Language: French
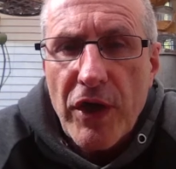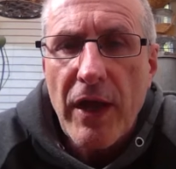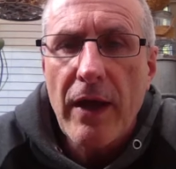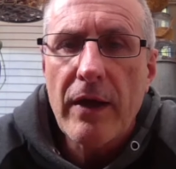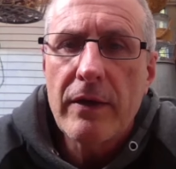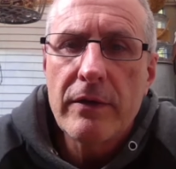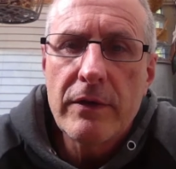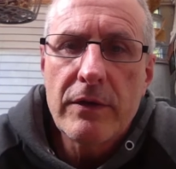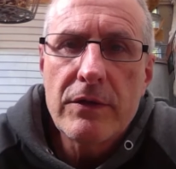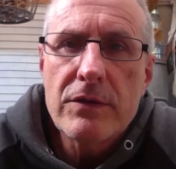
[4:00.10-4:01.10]
cas,
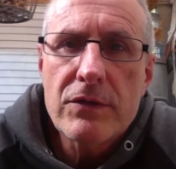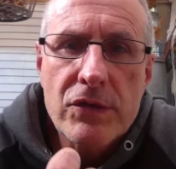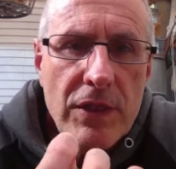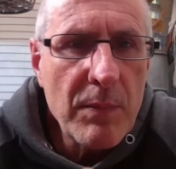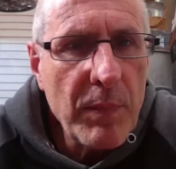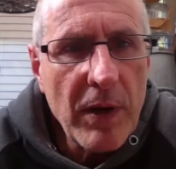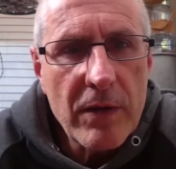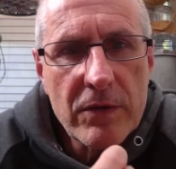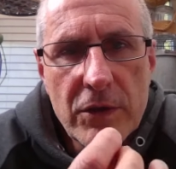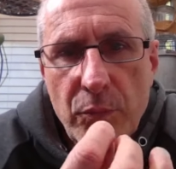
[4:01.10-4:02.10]
ce n'est
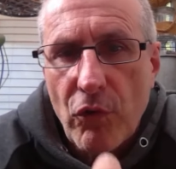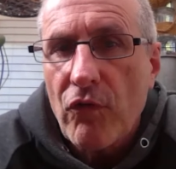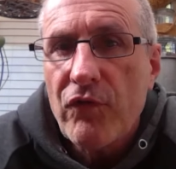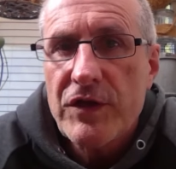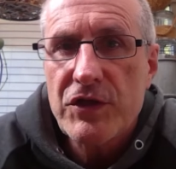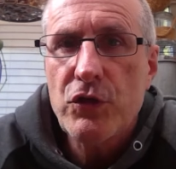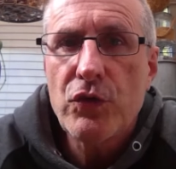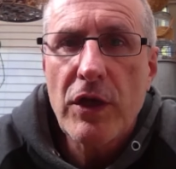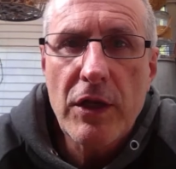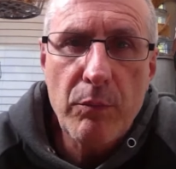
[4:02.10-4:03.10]
pas le
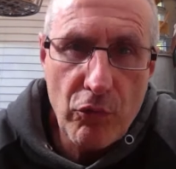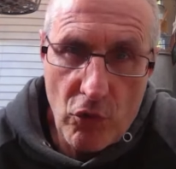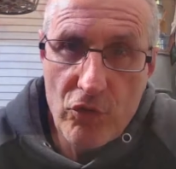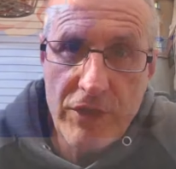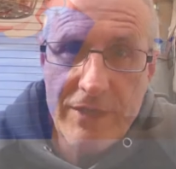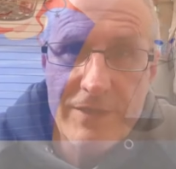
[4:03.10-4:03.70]
professionnel qui prend la